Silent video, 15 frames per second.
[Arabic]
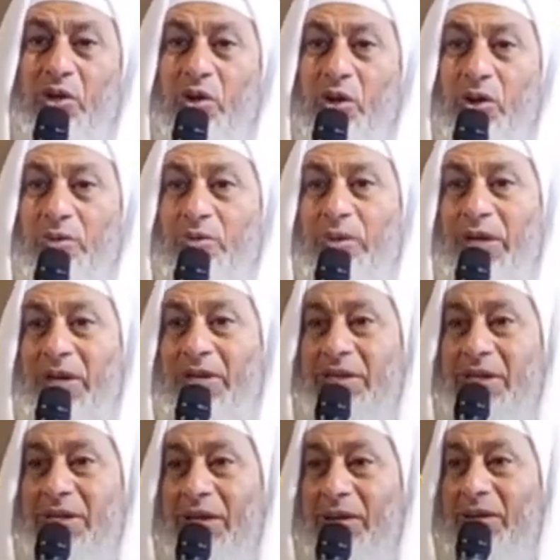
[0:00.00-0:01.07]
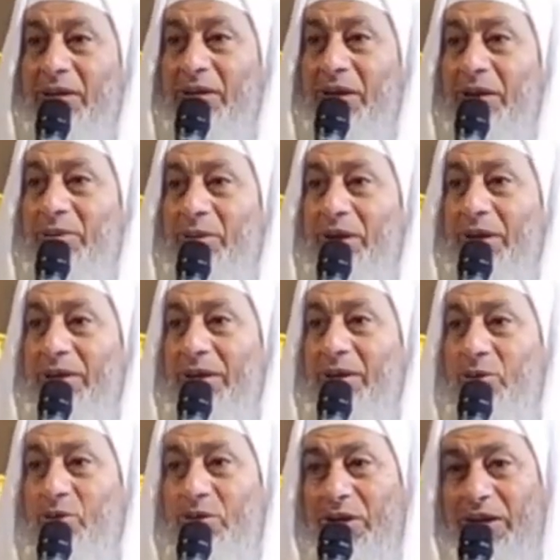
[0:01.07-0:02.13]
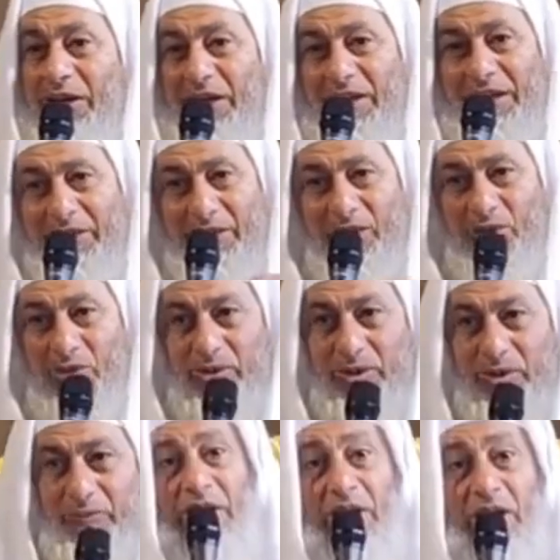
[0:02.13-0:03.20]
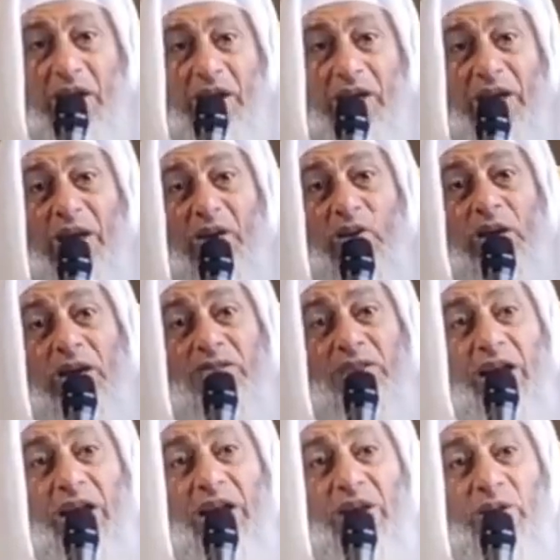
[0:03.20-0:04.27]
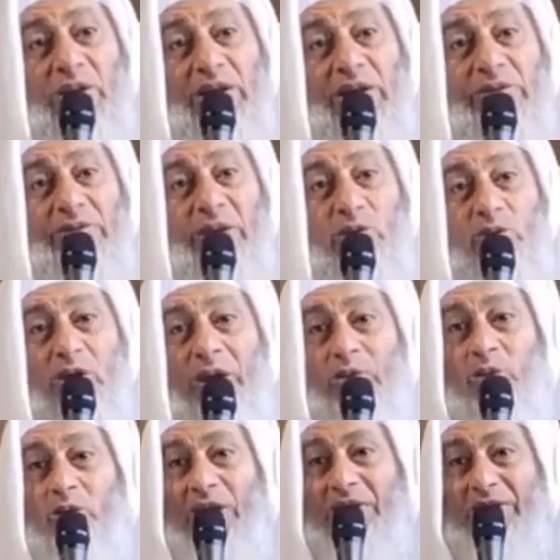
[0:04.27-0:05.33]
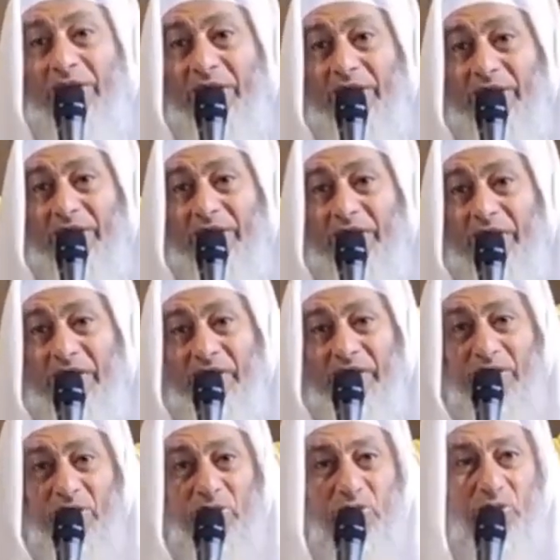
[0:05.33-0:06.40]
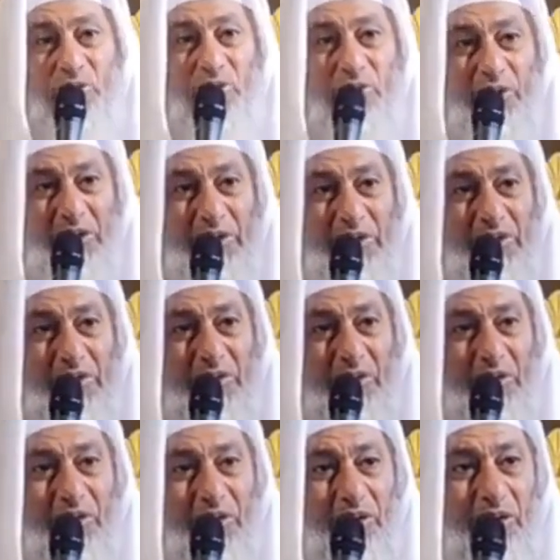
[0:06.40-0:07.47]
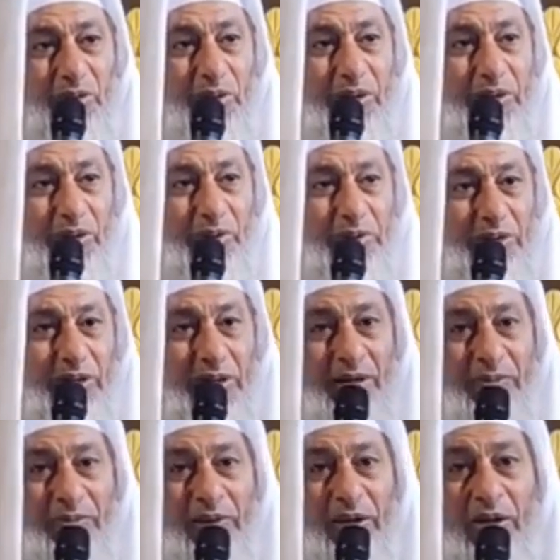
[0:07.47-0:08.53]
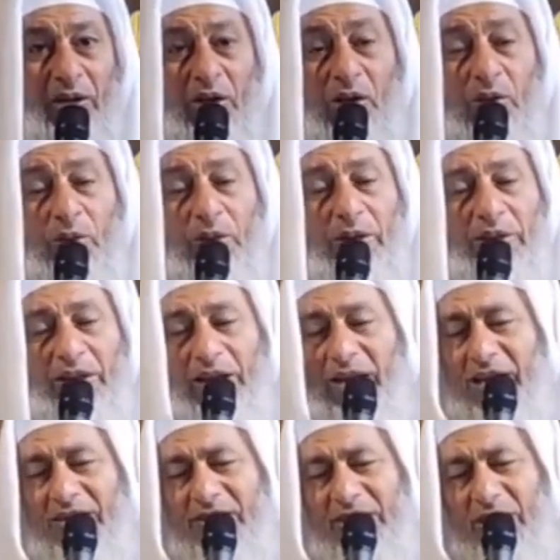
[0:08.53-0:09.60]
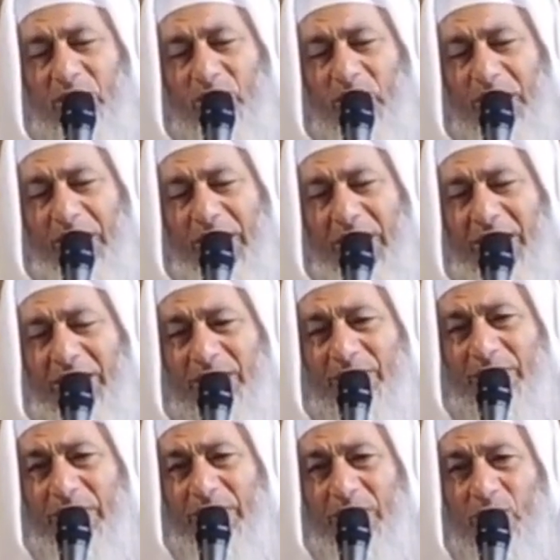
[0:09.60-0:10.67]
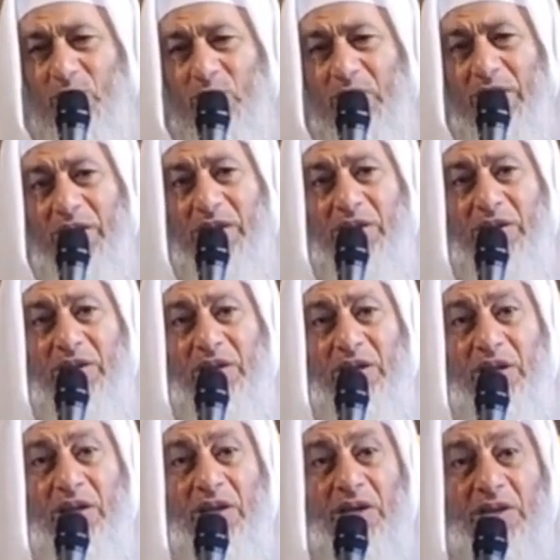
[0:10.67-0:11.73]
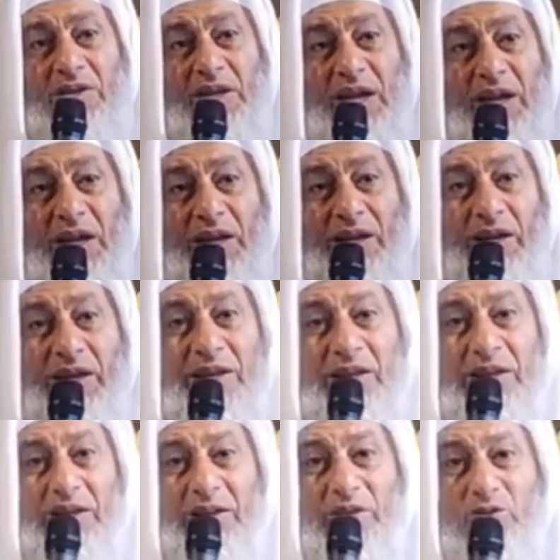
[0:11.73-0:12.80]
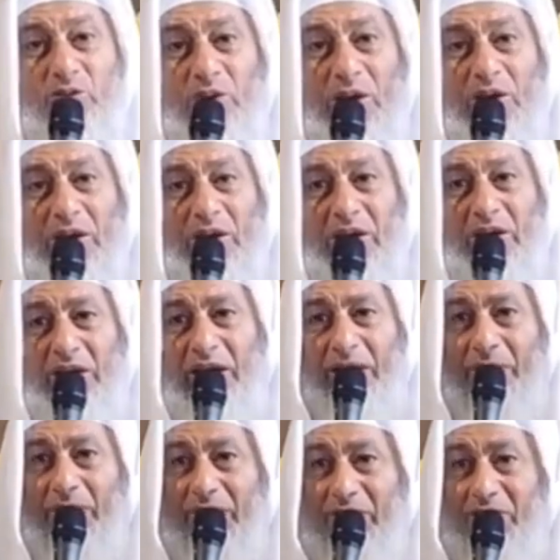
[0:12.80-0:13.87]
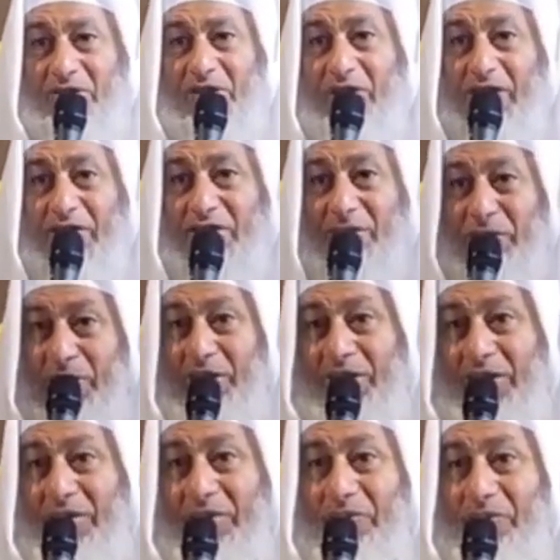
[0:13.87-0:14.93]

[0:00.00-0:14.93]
أمهاتنا قبل أن نخرج إلى الحياة الدنيا غلاء الأسعار وانخفاضها مقدر قال رسول الله صلى الله عليه وسلم وقد غلى السعر على عهده فقالوا قد سعر لنا يا رسول الله اعمل تسعيرة جبرية